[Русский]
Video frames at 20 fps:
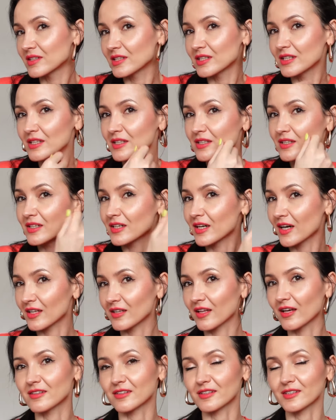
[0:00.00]
и
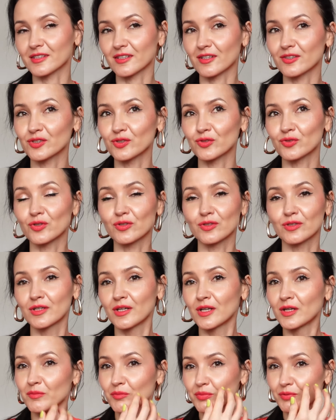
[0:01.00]
хайлайтер сразу
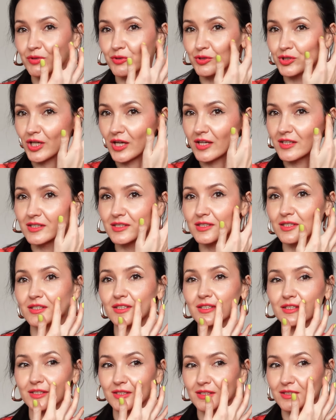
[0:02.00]

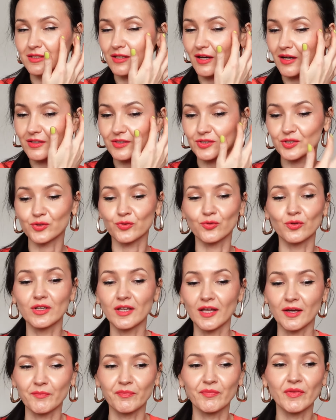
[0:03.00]
получается на
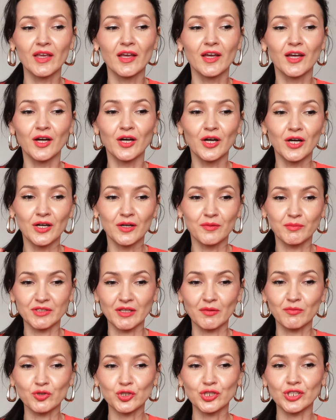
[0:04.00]
скуле.
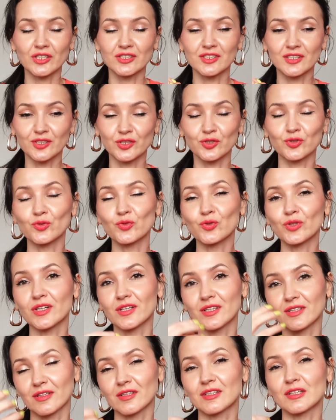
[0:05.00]
Потому что текстура,
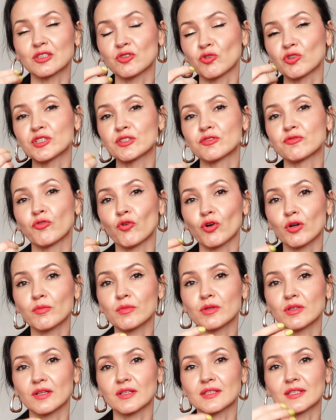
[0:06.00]
то есть
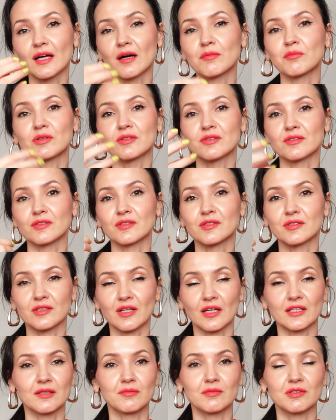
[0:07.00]
формула там э, с
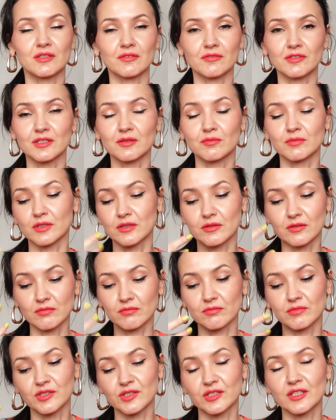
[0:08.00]
какими-то, видимо,
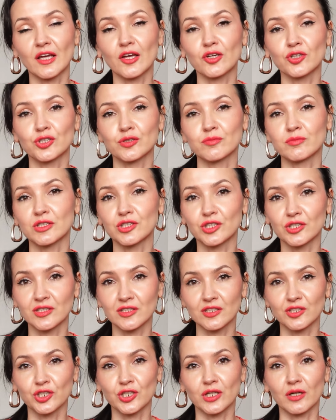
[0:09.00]
сияющими
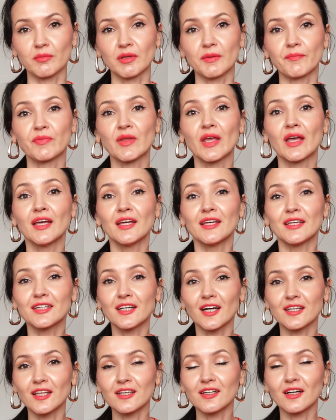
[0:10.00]
частичками. И
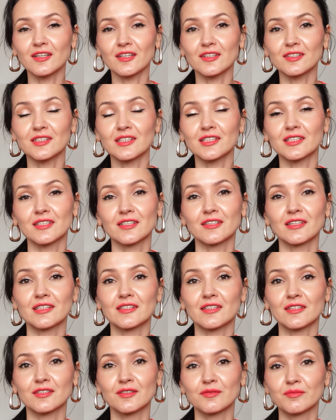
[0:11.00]
когда как раз-таки Get
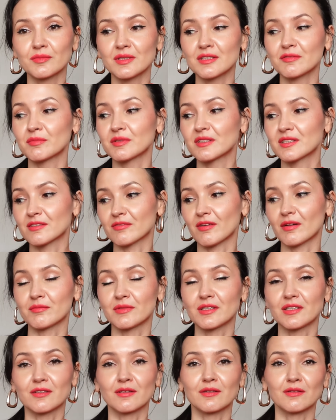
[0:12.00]
Ready Me мы с
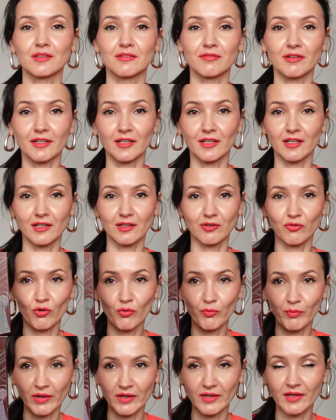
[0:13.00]
вами говорили о
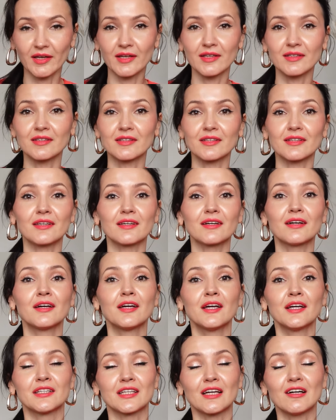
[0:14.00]
палетке,
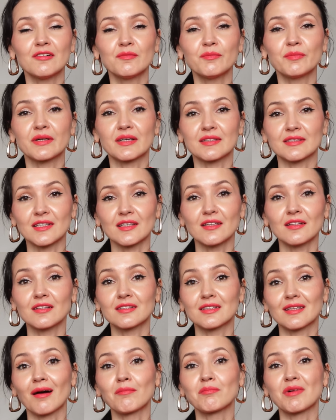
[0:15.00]
я вам показала
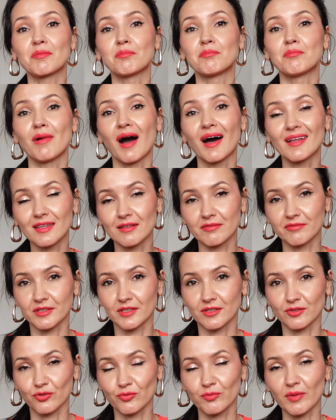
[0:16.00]
там
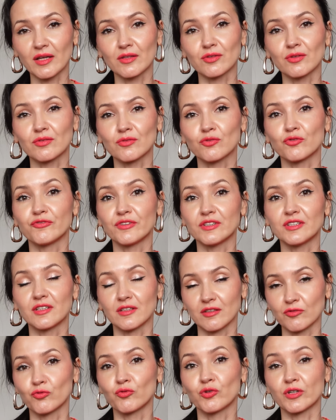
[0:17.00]
матовые румяна,
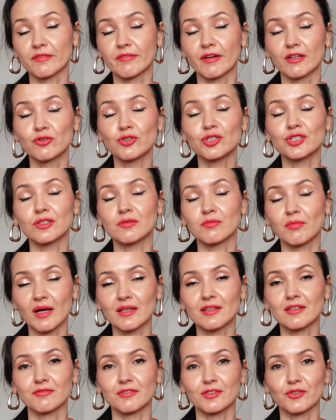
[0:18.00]
увидела у Revolution
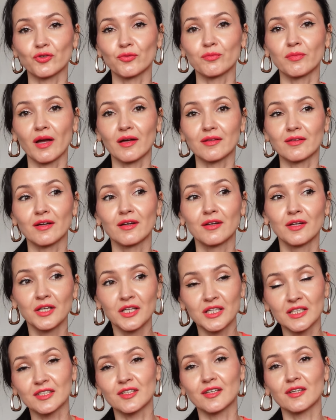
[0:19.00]
матовые румяна.
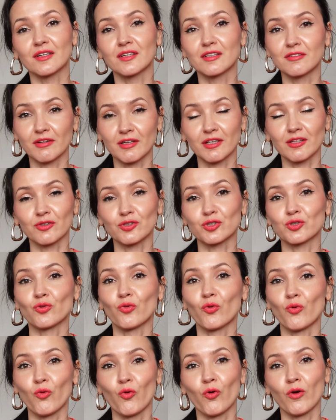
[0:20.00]
И говорила, что,
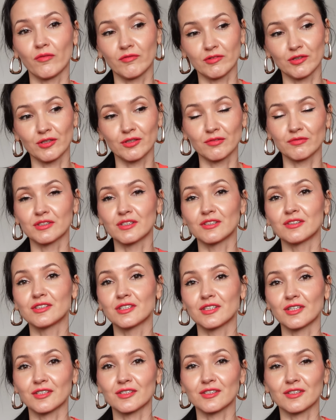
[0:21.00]
о, вот это вот
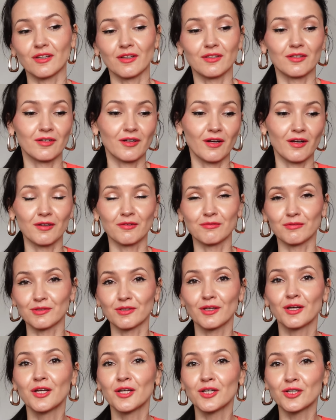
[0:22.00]
интересная такая вот
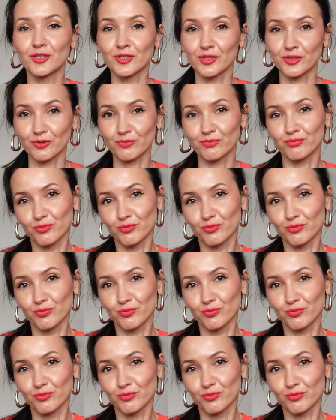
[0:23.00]
э,